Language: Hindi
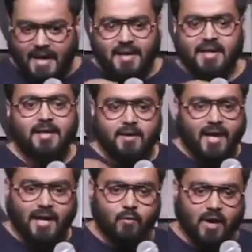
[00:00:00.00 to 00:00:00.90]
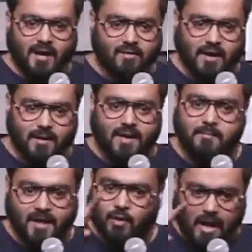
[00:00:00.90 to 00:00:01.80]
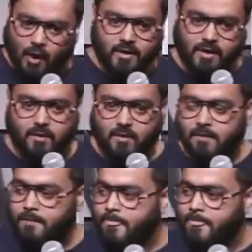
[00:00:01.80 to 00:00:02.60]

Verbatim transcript: मैं नहीं खेलूंगा ये वाला ना मेरे को आउट करो